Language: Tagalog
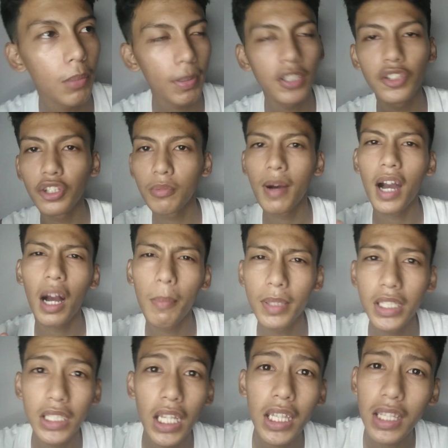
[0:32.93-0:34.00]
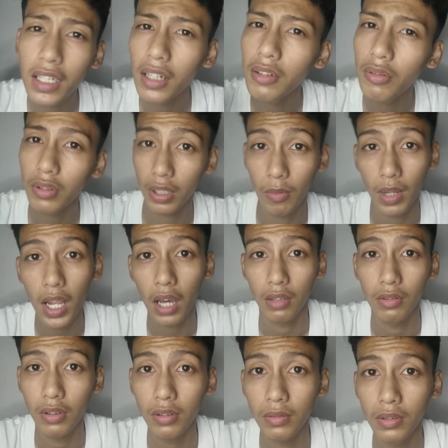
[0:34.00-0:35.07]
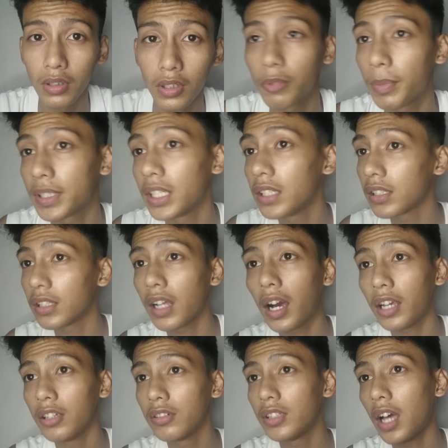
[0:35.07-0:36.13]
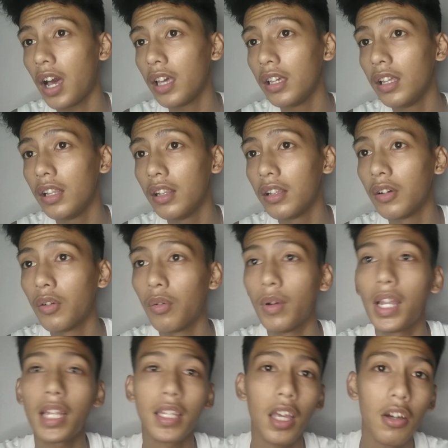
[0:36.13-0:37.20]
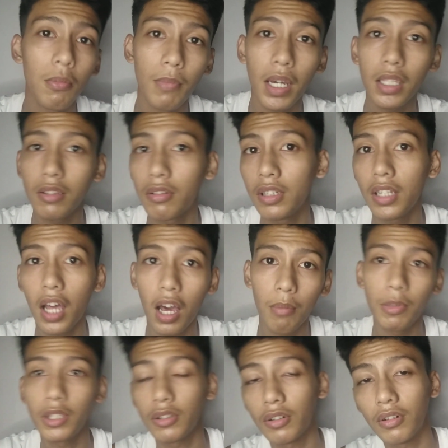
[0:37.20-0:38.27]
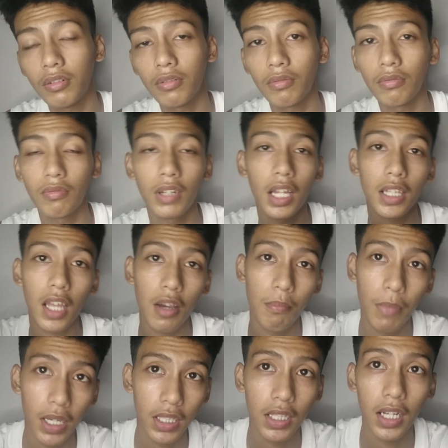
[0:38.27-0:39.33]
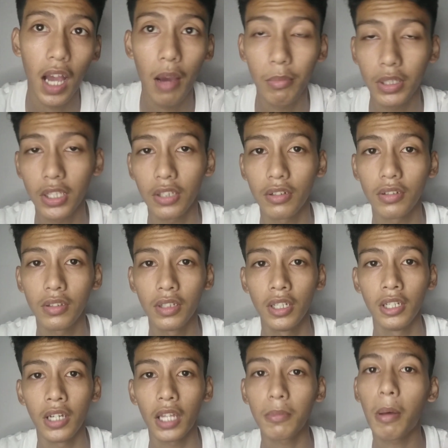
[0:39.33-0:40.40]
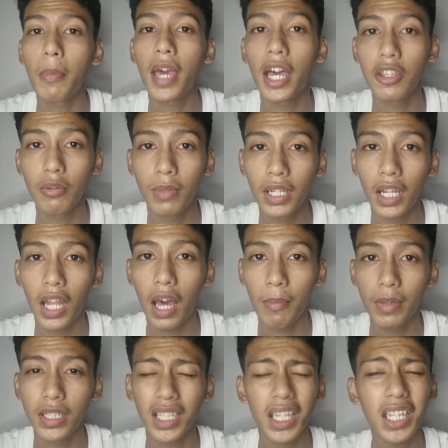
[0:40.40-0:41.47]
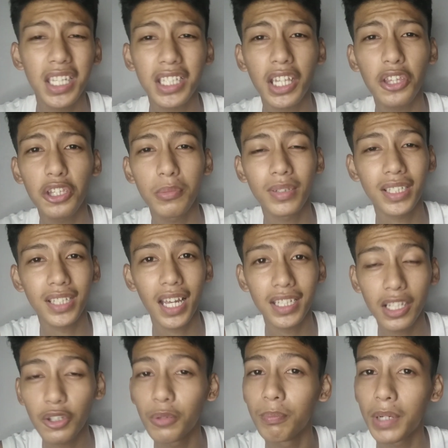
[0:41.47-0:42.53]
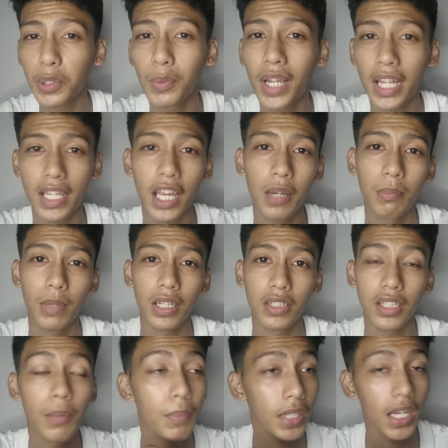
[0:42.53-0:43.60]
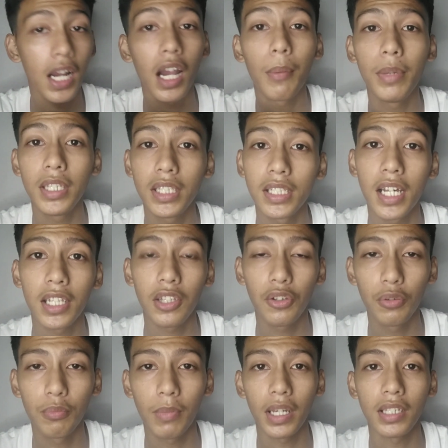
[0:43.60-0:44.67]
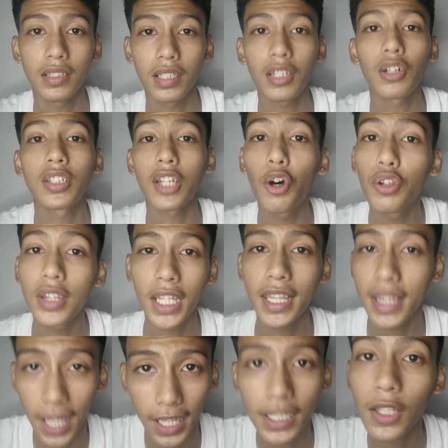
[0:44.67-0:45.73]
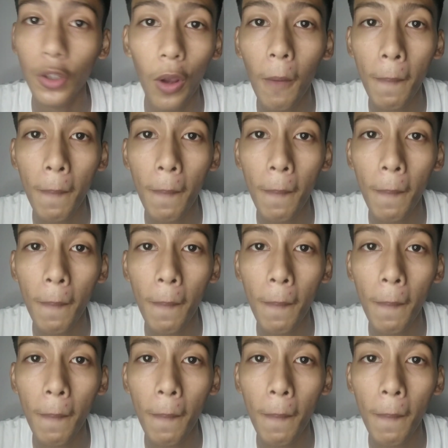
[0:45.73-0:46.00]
So, napansin nyo mga kapatid, tagal kong nawala, no? Pasensya na kayo dahil wala tayong mic no, inaamin ko. Wala tayong mic na gamit ngayon. At mamaya nyo malalaman na, tayo kita nyo naman sa title kung ba't wala tayong mic. Siyempre, gagamitin natin yung mic sa, sa content natin,